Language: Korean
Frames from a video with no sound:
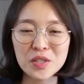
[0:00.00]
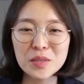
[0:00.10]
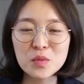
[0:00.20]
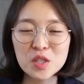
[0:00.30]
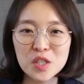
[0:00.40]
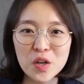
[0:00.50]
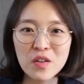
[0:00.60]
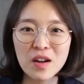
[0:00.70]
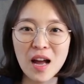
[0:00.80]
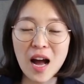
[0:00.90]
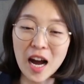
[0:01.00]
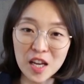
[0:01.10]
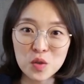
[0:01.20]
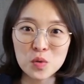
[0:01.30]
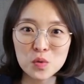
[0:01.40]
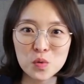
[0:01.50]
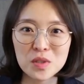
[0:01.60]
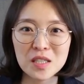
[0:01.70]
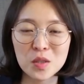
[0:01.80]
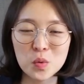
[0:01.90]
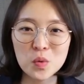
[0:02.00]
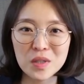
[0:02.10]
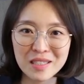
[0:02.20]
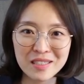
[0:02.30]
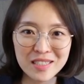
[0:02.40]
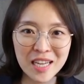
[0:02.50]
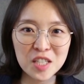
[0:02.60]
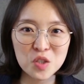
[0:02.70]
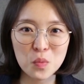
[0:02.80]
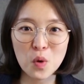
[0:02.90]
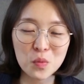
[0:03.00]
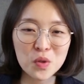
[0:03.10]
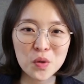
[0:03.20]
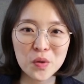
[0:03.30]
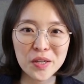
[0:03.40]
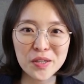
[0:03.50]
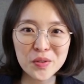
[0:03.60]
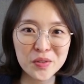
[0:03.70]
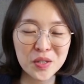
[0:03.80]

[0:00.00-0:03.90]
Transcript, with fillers: 심지어 IQ조차도 큰 차이점이 없는 거예요.